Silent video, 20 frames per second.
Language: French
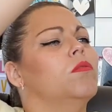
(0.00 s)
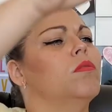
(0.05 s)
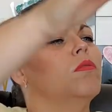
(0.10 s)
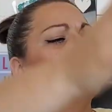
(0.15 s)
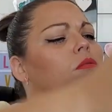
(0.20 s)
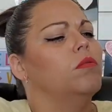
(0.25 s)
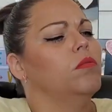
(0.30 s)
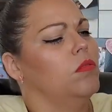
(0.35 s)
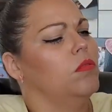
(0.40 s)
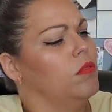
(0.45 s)

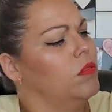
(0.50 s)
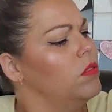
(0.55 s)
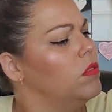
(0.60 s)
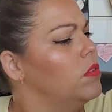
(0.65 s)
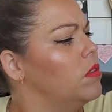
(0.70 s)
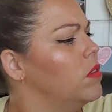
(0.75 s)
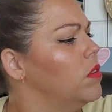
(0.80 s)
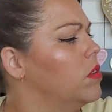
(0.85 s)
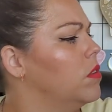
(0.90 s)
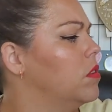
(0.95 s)
euh,
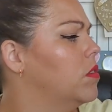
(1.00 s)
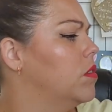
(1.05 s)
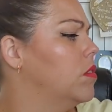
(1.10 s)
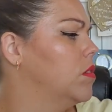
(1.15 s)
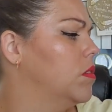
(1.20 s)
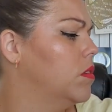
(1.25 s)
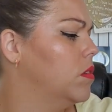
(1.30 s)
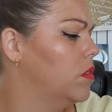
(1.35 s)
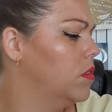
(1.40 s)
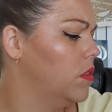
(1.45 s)

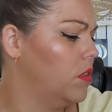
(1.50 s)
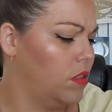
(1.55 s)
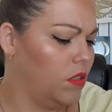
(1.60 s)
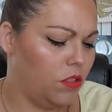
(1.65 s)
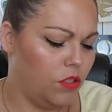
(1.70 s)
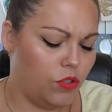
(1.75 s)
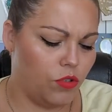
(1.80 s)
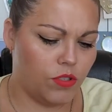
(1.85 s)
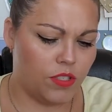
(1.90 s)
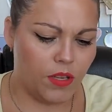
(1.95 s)

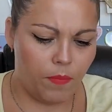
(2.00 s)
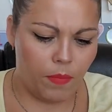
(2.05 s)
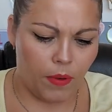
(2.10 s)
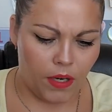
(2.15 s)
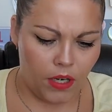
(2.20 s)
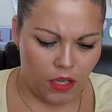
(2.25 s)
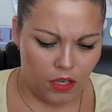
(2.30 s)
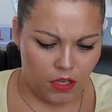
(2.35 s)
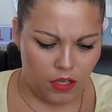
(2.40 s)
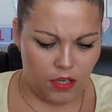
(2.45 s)
je sais
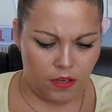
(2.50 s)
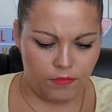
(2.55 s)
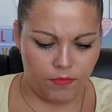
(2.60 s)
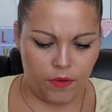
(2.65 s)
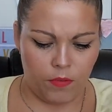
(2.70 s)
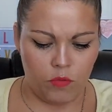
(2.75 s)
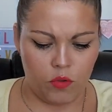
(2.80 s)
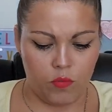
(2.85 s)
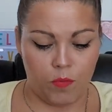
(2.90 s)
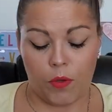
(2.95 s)
pas. La,
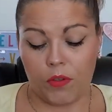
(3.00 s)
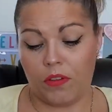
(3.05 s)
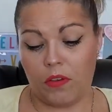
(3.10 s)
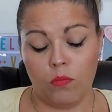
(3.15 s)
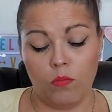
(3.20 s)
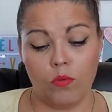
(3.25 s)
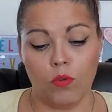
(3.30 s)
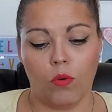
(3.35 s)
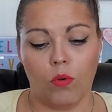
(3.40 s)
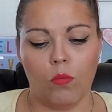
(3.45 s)
forme du
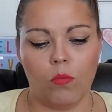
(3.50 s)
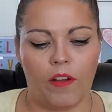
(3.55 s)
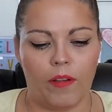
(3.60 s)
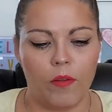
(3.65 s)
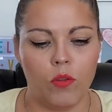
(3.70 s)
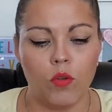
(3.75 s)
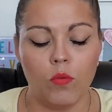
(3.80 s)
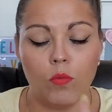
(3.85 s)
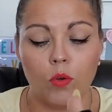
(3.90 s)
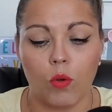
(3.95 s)
pantalon
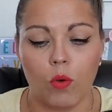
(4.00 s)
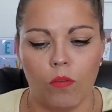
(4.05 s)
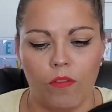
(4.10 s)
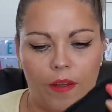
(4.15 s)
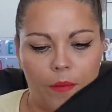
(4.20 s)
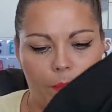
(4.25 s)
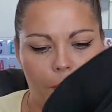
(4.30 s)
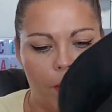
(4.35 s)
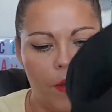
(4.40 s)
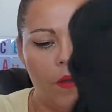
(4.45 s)
ne me
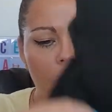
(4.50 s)
convainc